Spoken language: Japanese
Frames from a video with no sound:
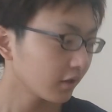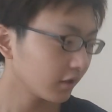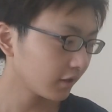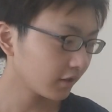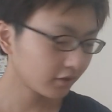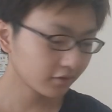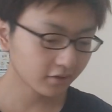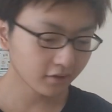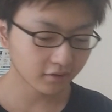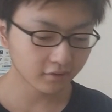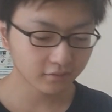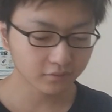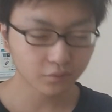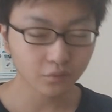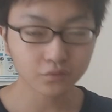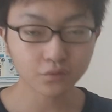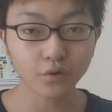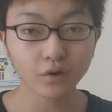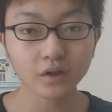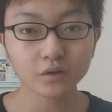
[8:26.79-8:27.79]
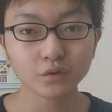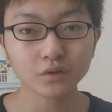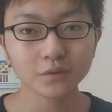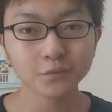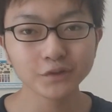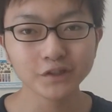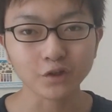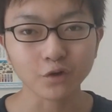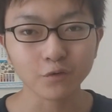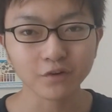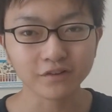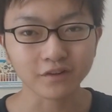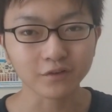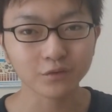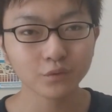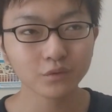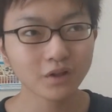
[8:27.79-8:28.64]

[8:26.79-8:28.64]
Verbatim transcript: で、それはどうでもいい。ごめんなさい。